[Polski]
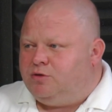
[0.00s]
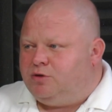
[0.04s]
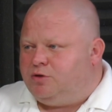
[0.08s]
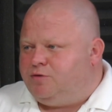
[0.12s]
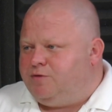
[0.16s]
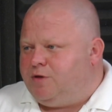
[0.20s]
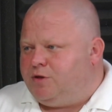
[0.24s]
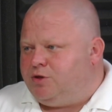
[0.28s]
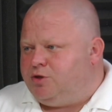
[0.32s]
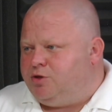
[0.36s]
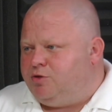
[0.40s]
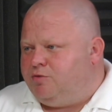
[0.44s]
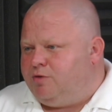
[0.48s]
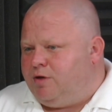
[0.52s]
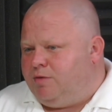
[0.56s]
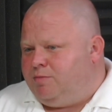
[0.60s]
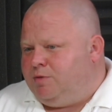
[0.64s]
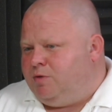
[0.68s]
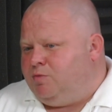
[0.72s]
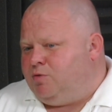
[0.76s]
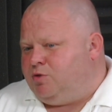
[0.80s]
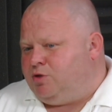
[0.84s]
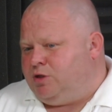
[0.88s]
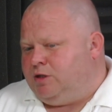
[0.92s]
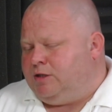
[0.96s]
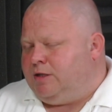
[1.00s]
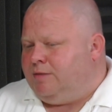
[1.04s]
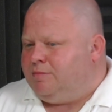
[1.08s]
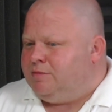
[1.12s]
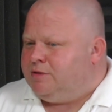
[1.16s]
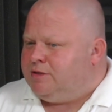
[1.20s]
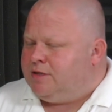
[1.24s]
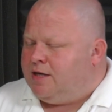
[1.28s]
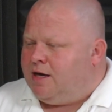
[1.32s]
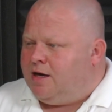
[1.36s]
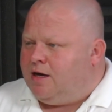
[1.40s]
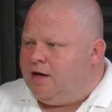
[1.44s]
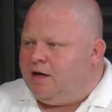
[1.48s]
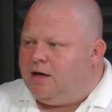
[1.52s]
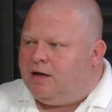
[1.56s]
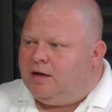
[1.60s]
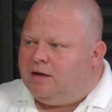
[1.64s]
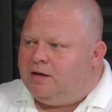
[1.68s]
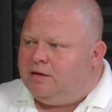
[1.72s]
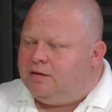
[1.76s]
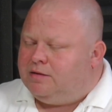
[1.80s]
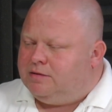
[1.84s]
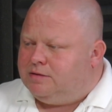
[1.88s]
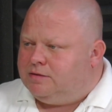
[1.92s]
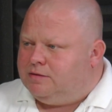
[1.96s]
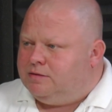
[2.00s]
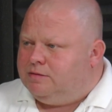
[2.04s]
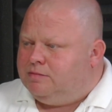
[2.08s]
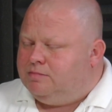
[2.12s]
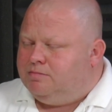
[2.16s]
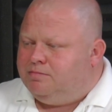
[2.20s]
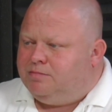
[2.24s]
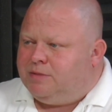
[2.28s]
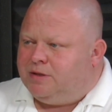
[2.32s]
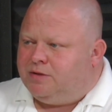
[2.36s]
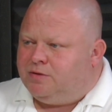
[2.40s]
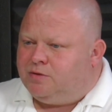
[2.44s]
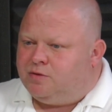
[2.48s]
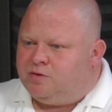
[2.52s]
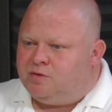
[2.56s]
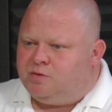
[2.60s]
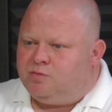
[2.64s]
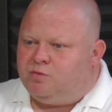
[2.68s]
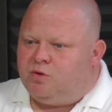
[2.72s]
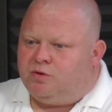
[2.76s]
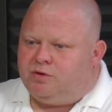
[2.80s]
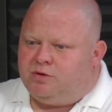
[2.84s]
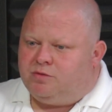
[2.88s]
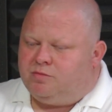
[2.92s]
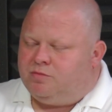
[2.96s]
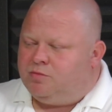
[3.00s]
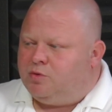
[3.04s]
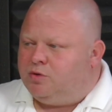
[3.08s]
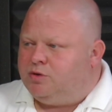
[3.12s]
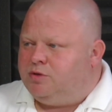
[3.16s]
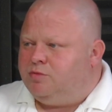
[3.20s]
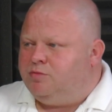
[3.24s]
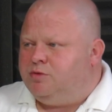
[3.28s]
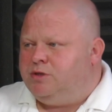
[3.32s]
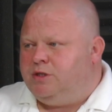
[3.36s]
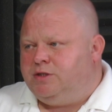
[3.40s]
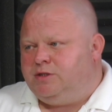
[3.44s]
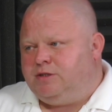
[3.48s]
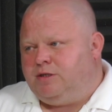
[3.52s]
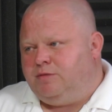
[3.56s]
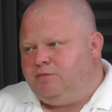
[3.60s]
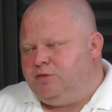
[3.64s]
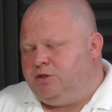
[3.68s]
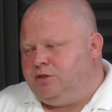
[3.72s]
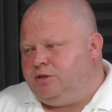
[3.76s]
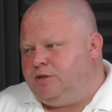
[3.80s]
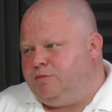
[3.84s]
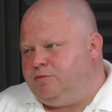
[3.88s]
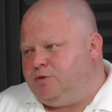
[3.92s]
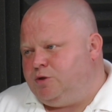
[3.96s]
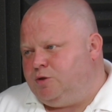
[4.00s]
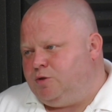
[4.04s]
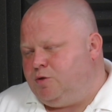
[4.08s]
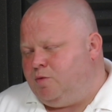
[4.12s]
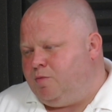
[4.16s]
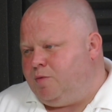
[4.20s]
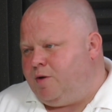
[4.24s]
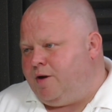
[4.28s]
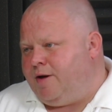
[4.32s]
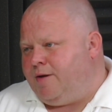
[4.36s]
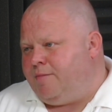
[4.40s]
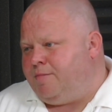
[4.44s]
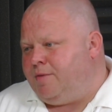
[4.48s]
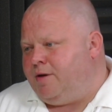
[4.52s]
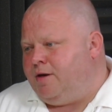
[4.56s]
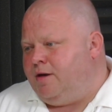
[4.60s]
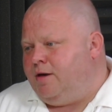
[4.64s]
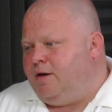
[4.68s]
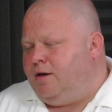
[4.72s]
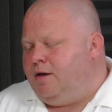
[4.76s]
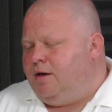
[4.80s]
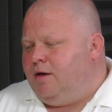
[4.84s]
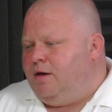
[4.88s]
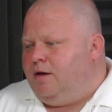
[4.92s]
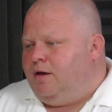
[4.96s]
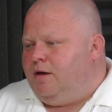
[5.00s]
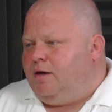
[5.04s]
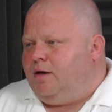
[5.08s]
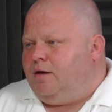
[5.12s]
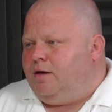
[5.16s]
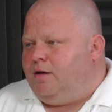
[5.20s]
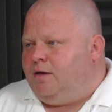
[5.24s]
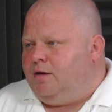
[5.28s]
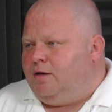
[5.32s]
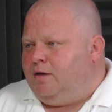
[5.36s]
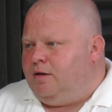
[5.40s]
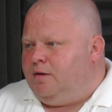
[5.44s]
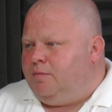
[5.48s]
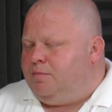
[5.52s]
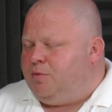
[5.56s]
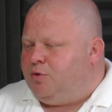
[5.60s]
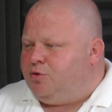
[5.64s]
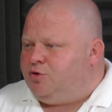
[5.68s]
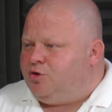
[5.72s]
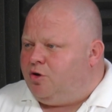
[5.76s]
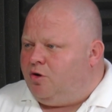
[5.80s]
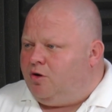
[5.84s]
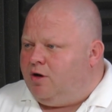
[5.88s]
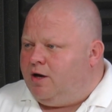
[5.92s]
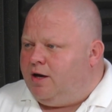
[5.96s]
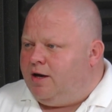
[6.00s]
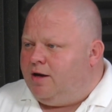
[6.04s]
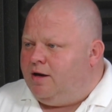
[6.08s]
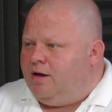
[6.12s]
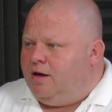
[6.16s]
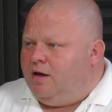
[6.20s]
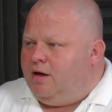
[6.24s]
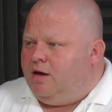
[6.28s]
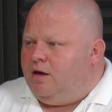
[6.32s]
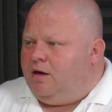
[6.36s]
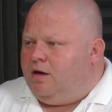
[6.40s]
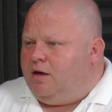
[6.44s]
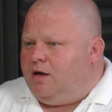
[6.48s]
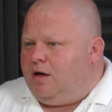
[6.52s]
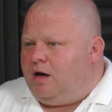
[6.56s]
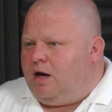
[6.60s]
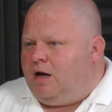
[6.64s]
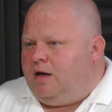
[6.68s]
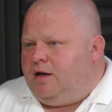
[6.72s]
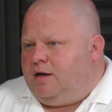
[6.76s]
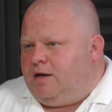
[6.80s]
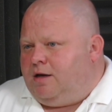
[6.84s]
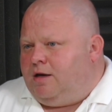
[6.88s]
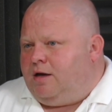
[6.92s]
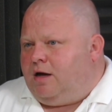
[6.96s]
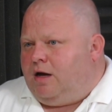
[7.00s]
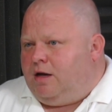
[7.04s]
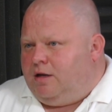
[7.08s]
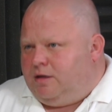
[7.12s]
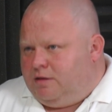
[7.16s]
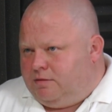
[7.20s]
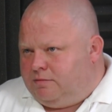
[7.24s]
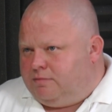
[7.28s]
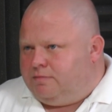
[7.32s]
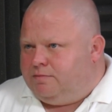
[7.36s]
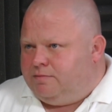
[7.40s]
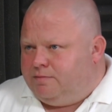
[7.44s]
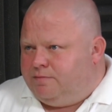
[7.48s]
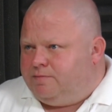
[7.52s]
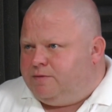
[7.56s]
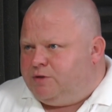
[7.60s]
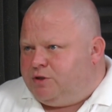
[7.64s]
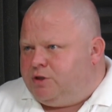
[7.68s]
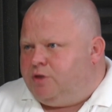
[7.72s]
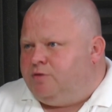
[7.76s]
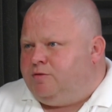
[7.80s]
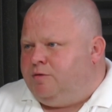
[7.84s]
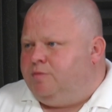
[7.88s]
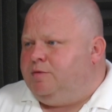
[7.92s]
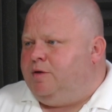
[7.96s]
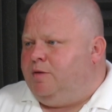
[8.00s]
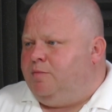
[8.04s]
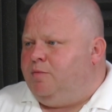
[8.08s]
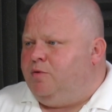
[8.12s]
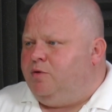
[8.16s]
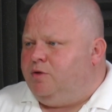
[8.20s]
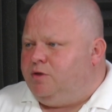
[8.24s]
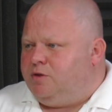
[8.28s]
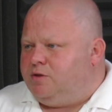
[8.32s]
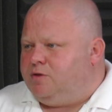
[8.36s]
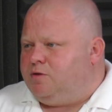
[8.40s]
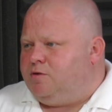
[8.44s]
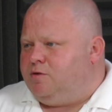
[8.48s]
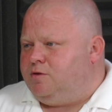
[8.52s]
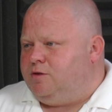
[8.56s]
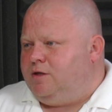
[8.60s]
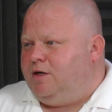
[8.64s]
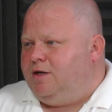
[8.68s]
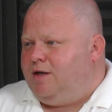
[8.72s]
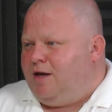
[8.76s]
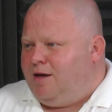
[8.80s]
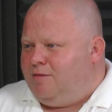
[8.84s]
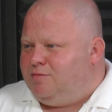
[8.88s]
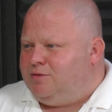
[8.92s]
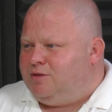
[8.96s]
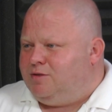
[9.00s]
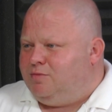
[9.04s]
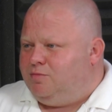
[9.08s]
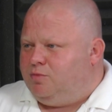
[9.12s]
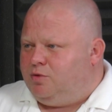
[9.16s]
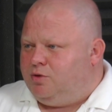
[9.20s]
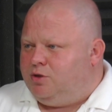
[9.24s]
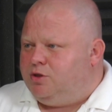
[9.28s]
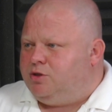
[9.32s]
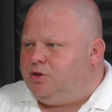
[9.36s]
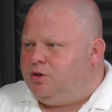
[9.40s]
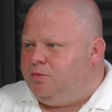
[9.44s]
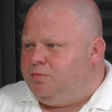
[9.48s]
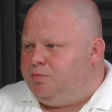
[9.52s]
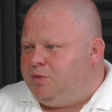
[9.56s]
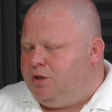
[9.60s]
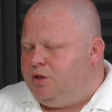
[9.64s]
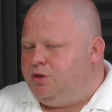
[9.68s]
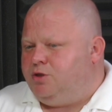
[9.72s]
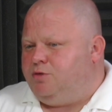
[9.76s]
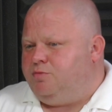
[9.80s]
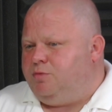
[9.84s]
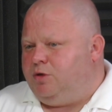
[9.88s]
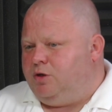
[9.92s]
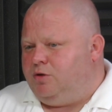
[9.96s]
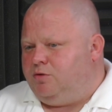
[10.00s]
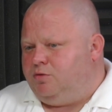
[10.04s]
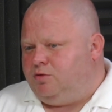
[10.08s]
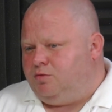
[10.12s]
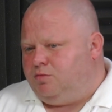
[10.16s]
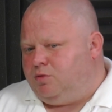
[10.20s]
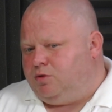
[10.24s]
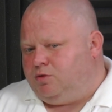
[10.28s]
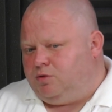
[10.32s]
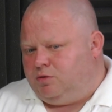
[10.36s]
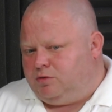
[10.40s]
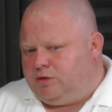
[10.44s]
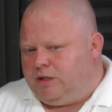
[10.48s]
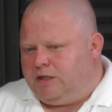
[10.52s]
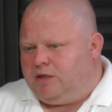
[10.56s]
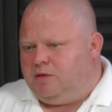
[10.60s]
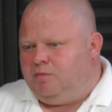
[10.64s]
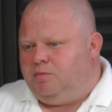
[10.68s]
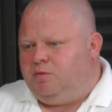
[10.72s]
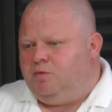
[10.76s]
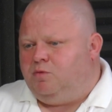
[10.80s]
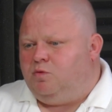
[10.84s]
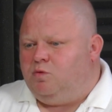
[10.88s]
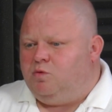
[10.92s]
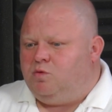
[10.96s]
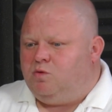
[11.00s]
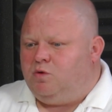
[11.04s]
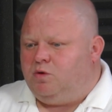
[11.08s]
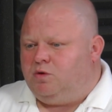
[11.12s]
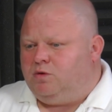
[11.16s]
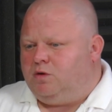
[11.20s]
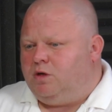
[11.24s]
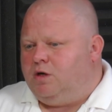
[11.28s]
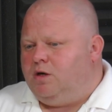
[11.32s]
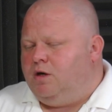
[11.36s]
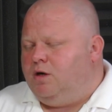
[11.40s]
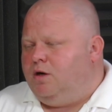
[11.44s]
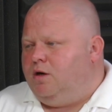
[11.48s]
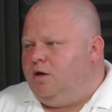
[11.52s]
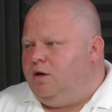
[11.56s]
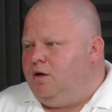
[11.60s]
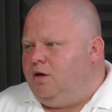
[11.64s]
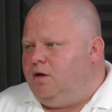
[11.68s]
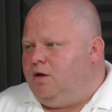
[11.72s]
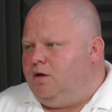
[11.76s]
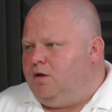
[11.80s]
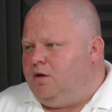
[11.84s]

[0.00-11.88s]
doświadczyłem, mimo że tam za, będąc młodym, młodym dzieckiem gdzieś tam się kopałem E, po czole, e, ale, ale wyszedłem na boisko, zagrałem symbolicznie 5 minut, bo to taki był ukłon mhm.